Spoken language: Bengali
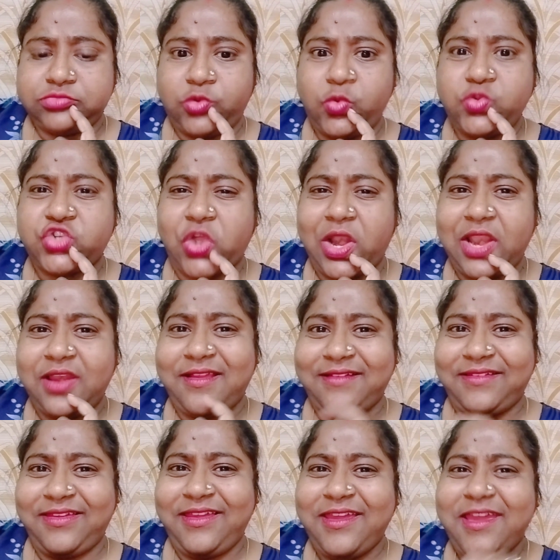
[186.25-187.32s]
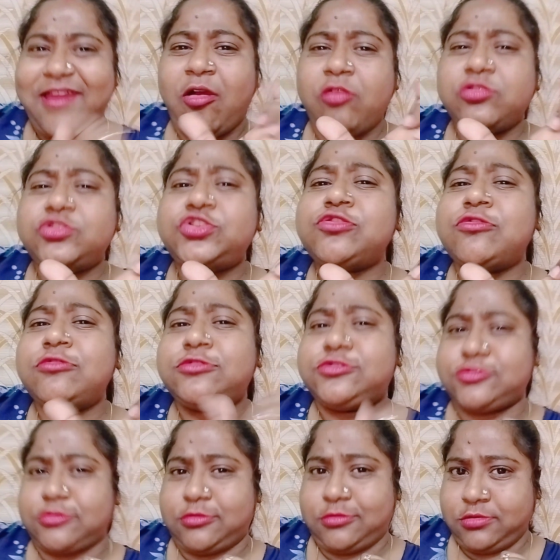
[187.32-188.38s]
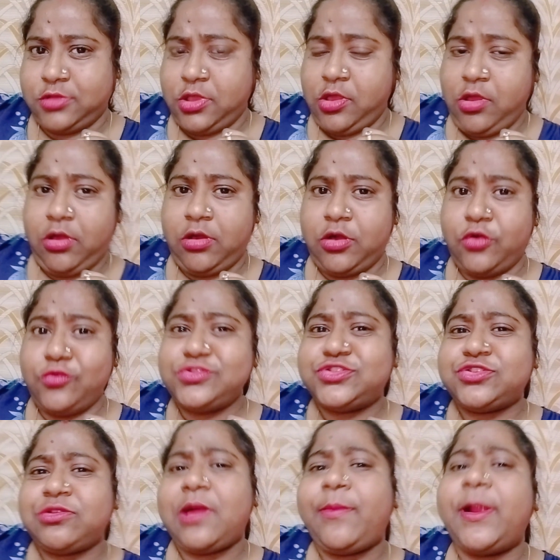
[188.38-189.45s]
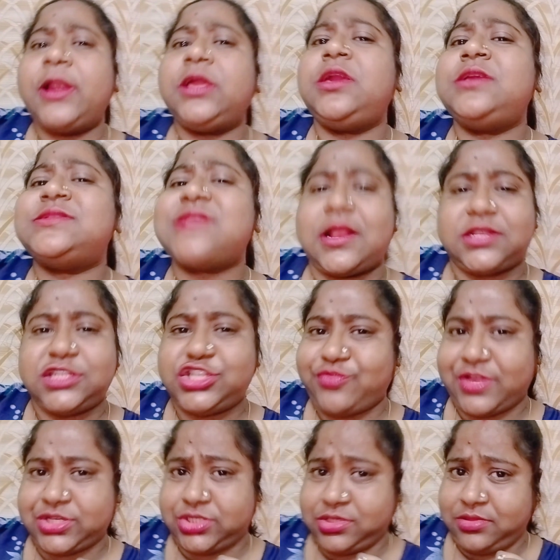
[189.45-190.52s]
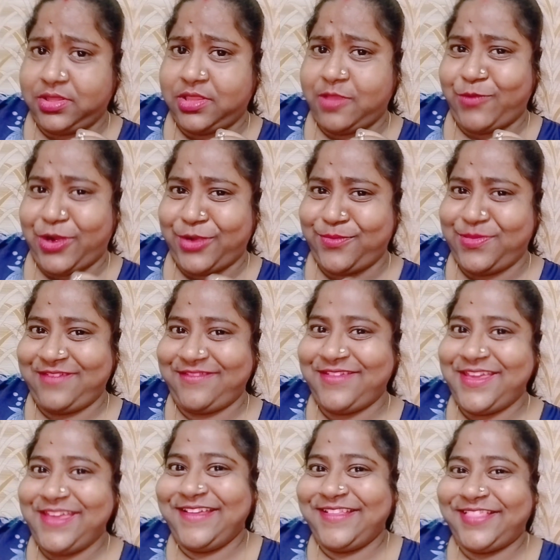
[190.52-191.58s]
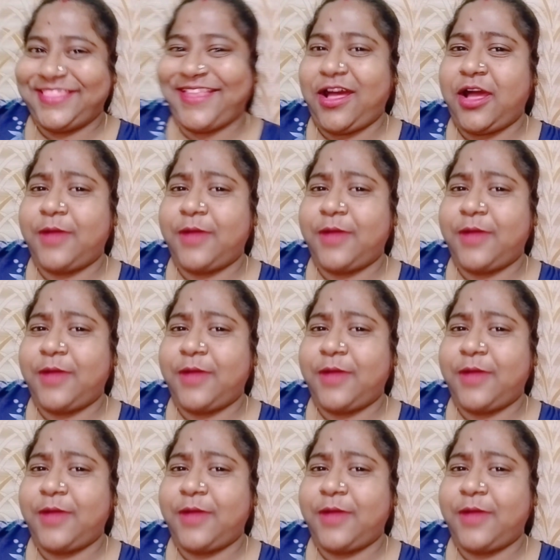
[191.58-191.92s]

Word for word: উজ্জ্বলের নাকি ছোট্ট উজ্জ্বল আবার কি স্যাটিসফ্যাকশন দিতে পারবে তা